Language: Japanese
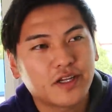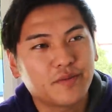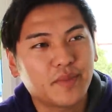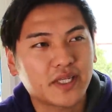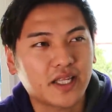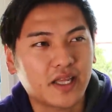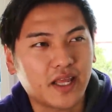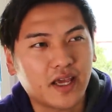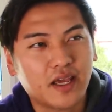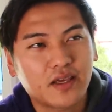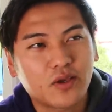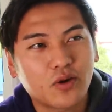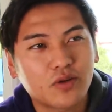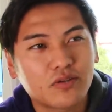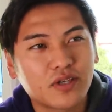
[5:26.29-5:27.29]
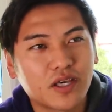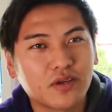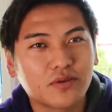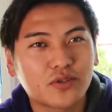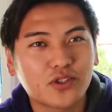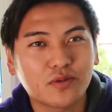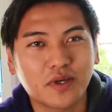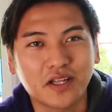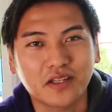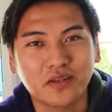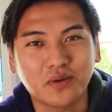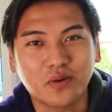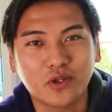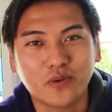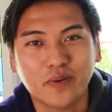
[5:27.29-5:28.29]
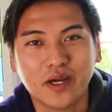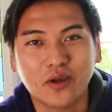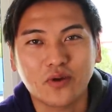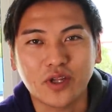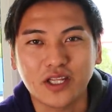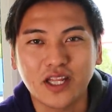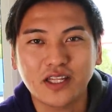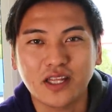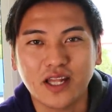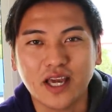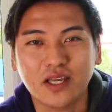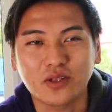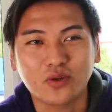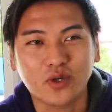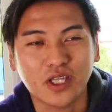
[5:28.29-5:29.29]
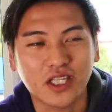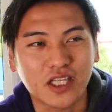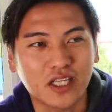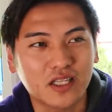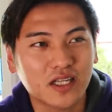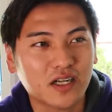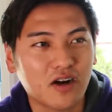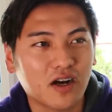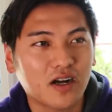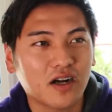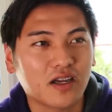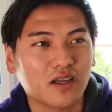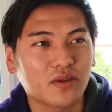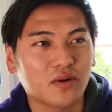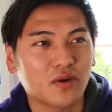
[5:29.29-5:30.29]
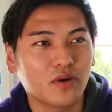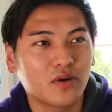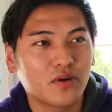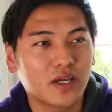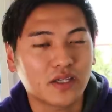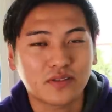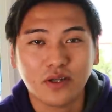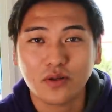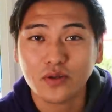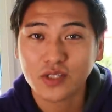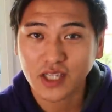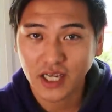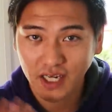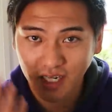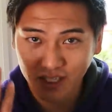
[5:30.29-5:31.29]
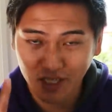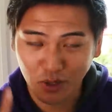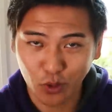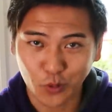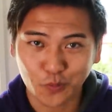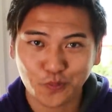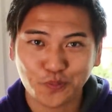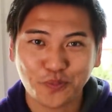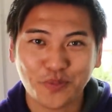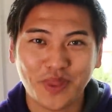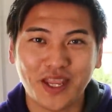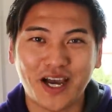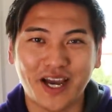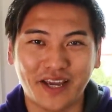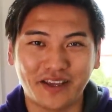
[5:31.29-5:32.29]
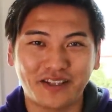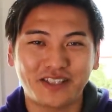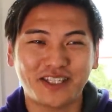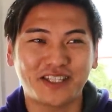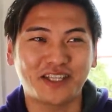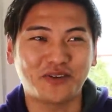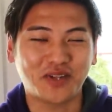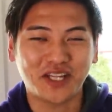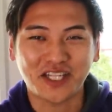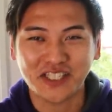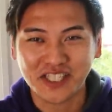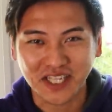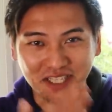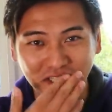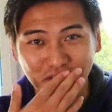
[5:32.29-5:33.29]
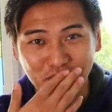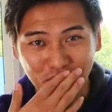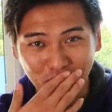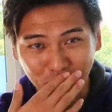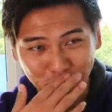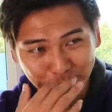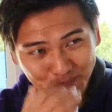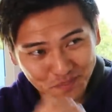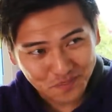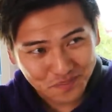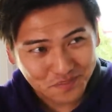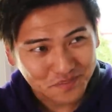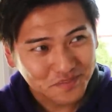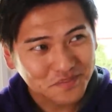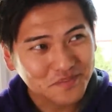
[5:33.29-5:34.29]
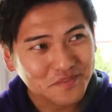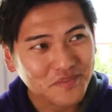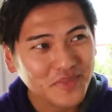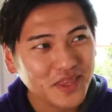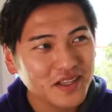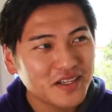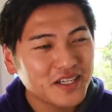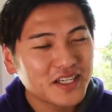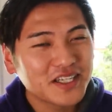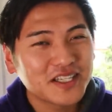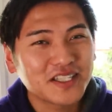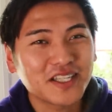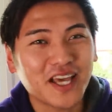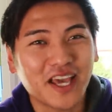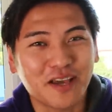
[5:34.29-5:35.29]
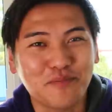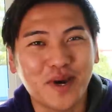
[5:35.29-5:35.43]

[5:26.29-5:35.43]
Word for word: まだね、教育系 YouTuber なんていう言葉が世に出てない時に、なんかわからんけど、Excel の使い方をはい、チャンネルね、立ち上げたんですね。で、